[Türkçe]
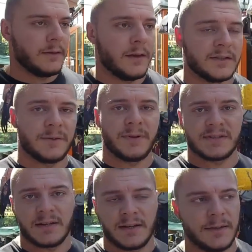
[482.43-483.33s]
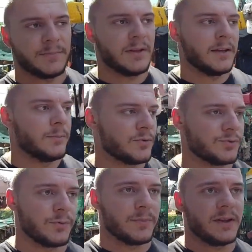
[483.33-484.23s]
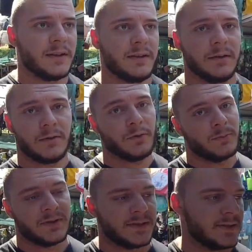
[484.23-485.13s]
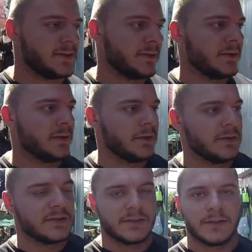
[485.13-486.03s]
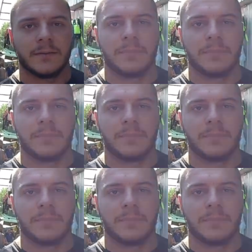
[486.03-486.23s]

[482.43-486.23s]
Açık pazara gelip de eli boş dönmek olmaz. İşte